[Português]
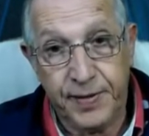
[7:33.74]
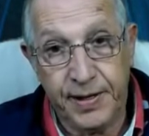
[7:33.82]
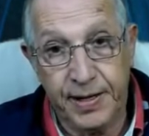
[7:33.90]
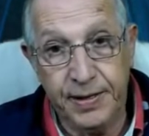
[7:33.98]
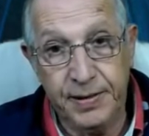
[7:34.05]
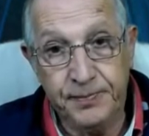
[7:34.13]

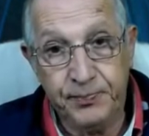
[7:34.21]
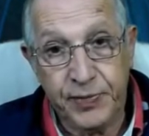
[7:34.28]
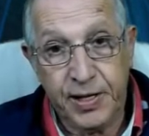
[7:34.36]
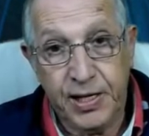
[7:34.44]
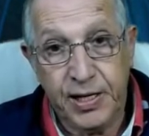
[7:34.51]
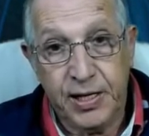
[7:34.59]
né,
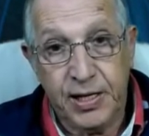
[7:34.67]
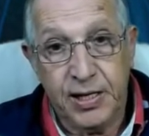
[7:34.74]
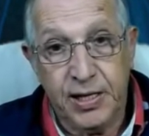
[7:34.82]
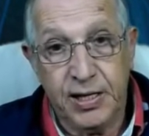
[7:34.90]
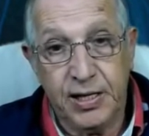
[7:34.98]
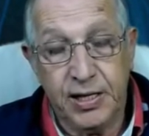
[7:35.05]

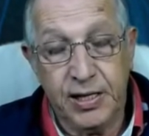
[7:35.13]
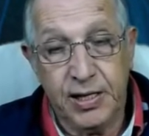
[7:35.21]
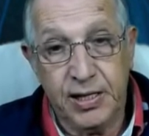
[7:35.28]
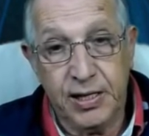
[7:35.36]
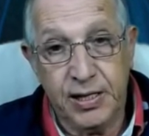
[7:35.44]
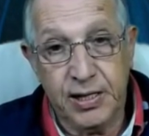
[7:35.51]

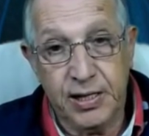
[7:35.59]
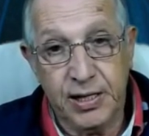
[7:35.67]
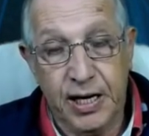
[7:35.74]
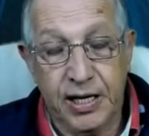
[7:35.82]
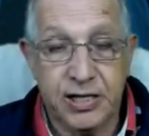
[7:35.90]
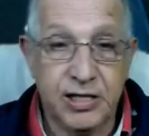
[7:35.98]
é,
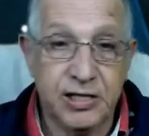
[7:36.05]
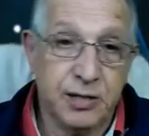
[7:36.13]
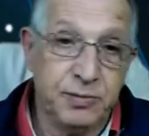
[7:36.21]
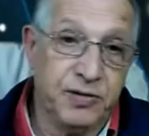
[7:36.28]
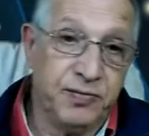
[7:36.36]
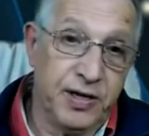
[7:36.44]
aqui
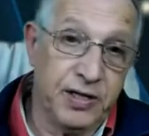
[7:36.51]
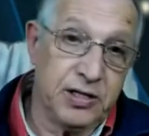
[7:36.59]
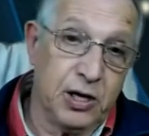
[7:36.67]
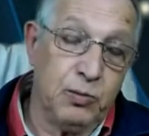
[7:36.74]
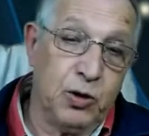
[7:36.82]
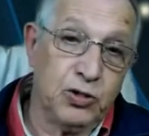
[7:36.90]
também vai
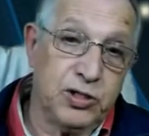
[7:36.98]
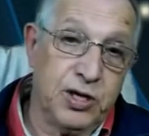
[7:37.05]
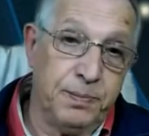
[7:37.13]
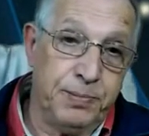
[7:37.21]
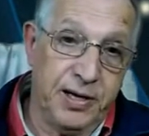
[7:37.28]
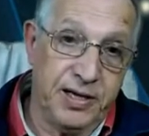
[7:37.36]
entrar uma
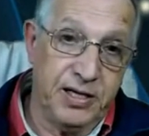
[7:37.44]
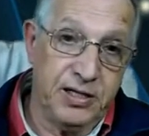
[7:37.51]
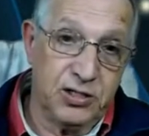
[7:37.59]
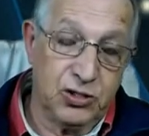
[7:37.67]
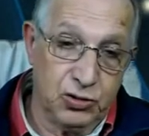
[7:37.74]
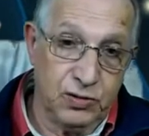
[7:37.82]
outra
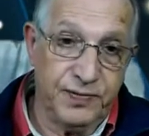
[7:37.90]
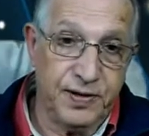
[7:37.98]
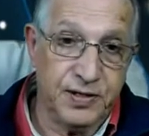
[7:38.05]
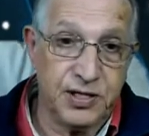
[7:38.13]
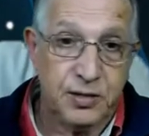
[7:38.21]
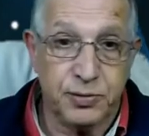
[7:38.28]
parede que eu estou
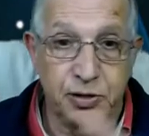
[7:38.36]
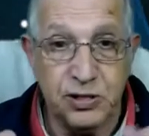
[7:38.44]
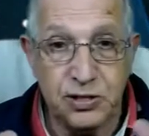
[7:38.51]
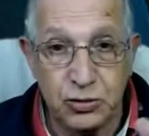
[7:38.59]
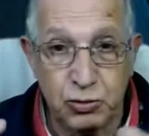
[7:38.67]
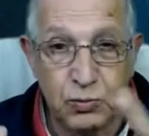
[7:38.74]
fazendo, porque
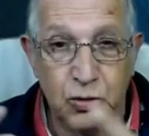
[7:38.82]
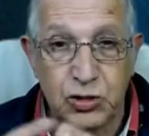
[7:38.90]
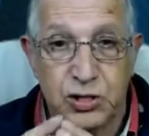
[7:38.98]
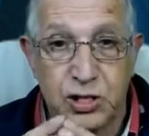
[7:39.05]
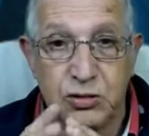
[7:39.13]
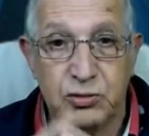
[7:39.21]
eu ainda estou
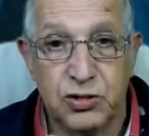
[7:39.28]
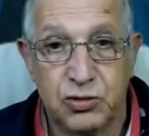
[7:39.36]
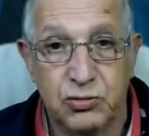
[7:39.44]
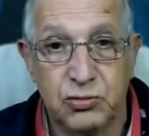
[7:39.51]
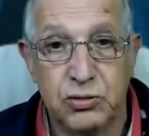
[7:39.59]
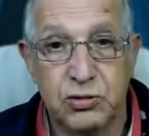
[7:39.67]
montando o
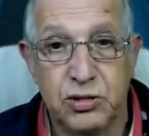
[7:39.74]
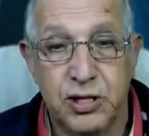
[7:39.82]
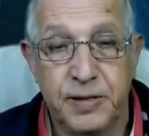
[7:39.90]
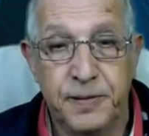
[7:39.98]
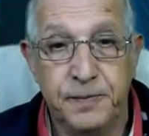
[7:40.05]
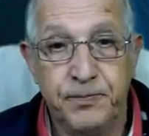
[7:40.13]
estúdio,
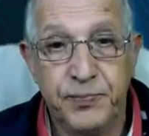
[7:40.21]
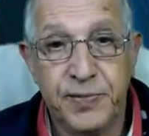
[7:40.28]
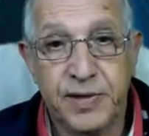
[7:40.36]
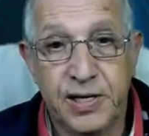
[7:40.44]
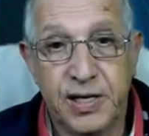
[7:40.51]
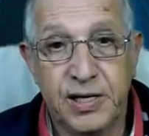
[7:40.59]
né?
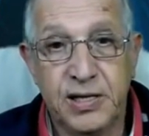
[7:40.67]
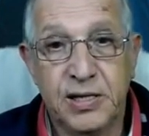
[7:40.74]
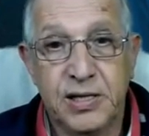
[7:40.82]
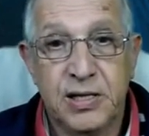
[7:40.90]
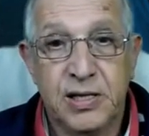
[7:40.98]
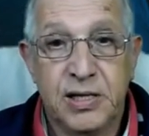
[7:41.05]
tá?
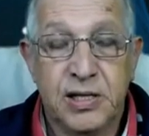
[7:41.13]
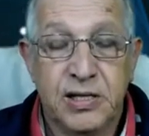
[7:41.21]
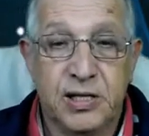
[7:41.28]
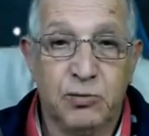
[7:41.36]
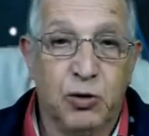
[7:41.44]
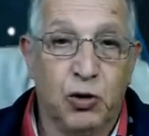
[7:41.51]

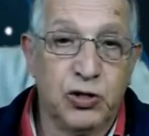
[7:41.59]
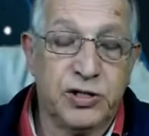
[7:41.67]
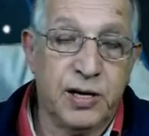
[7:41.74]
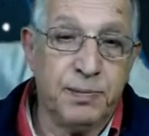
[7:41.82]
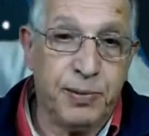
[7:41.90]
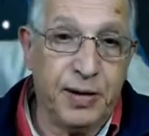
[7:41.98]
Tem uma
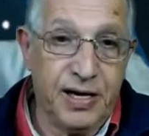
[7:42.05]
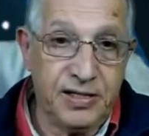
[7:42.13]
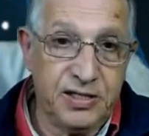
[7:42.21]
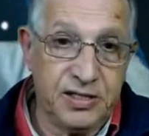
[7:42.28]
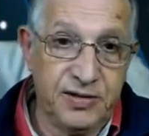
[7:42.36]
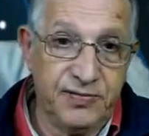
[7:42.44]
outra
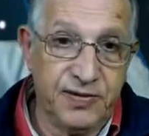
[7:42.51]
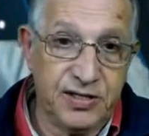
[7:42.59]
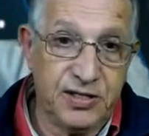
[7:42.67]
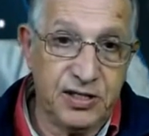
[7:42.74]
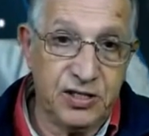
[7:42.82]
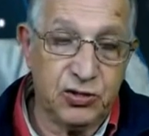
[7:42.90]
parte que
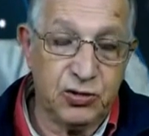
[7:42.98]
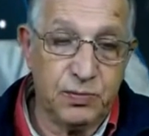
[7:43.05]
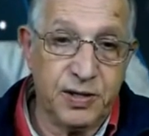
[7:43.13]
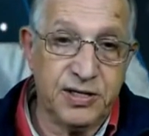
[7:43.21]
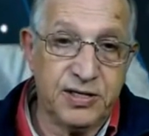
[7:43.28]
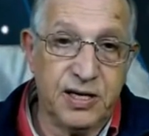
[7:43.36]
vai ser
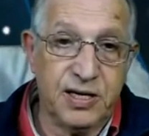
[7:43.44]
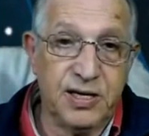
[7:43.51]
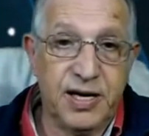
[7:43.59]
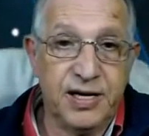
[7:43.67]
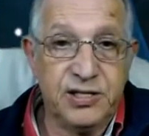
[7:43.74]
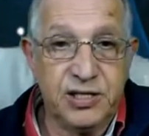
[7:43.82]

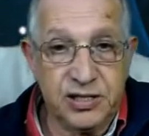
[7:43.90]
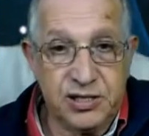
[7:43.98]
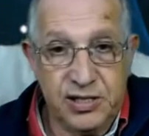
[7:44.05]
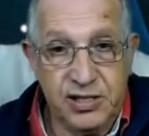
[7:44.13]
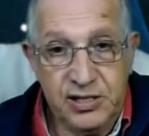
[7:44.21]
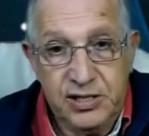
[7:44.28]
sobressalente
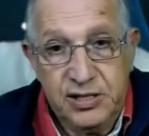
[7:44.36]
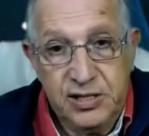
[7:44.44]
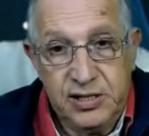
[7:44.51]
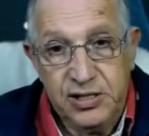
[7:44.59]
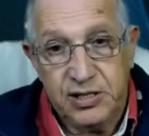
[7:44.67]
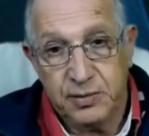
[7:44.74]
aqui
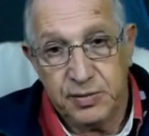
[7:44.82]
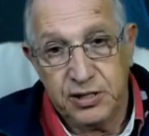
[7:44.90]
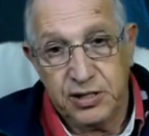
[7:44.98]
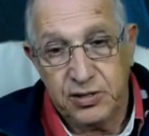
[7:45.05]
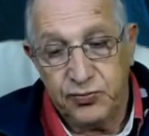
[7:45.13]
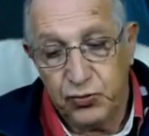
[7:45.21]
em cima
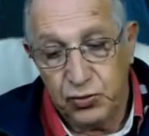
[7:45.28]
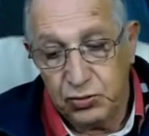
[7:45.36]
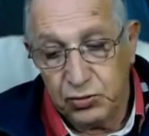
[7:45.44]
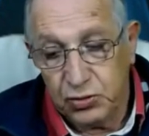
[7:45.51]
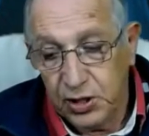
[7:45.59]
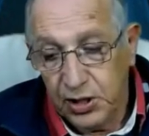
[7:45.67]
desse
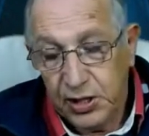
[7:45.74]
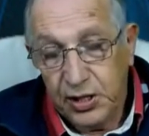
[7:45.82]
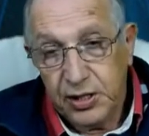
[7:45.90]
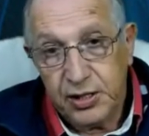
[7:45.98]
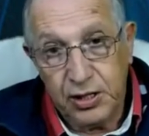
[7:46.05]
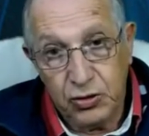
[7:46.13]
fundo,
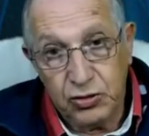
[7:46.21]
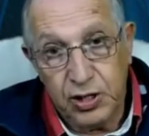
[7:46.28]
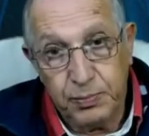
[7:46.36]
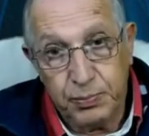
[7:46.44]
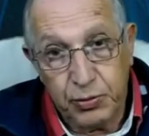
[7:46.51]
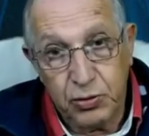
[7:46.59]
que não
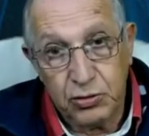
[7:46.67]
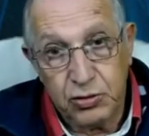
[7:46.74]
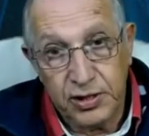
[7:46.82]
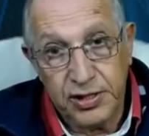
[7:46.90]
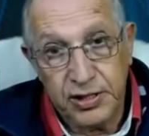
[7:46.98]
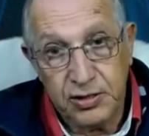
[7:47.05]
está
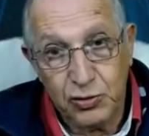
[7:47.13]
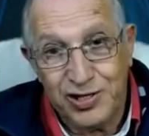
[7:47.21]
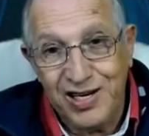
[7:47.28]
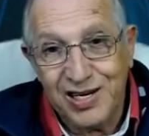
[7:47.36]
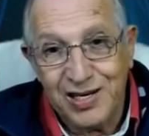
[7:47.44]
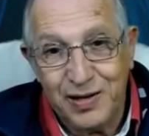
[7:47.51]
pronto ainda. O
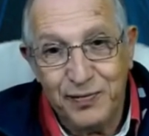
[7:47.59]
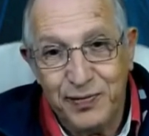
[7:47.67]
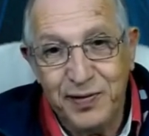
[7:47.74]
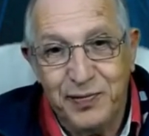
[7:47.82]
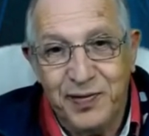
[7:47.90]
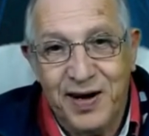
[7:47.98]
dia que eu
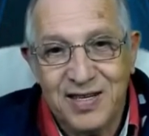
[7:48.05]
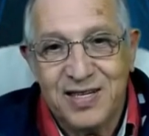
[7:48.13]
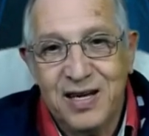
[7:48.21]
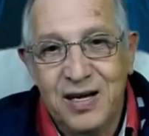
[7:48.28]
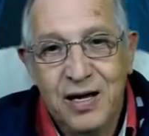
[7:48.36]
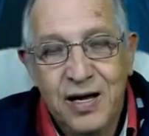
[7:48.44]
fui
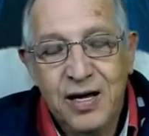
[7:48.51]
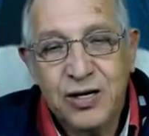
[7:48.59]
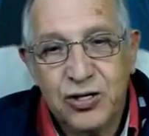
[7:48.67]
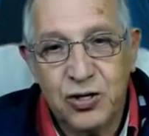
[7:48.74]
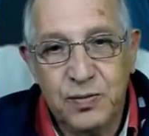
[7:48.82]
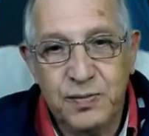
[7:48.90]
fazer,
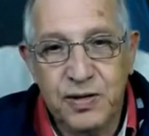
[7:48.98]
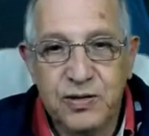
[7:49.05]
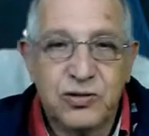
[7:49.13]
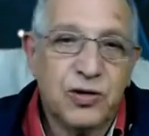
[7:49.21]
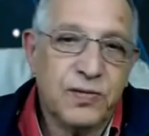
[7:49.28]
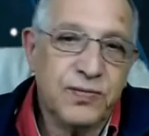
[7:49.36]

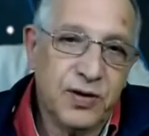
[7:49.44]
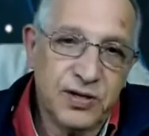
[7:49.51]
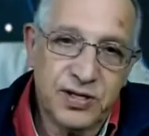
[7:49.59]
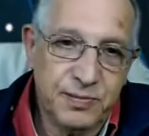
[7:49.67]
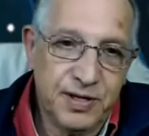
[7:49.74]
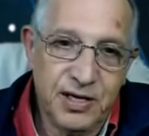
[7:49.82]
choveu
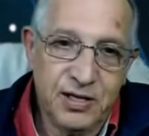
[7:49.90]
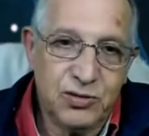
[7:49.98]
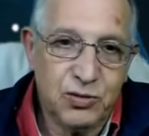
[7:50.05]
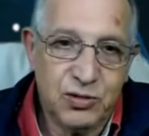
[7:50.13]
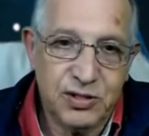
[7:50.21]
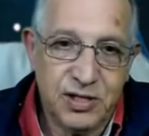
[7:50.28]
a
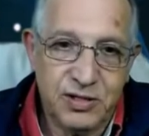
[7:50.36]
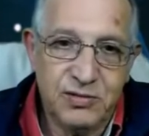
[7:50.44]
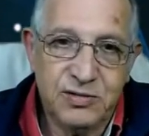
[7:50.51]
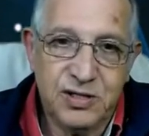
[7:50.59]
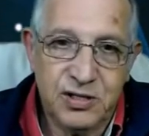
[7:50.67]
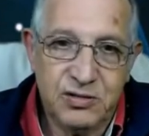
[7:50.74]
semana toda, aí
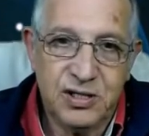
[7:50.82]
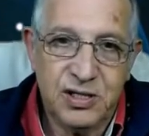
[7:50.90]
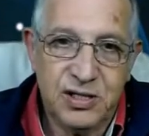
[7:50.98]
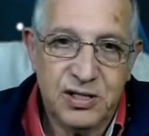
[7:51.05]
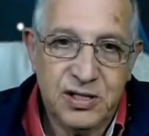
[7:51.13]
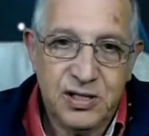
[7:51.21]
não deu,
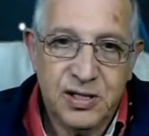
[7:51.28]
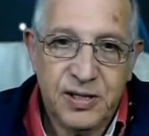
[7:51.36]
né?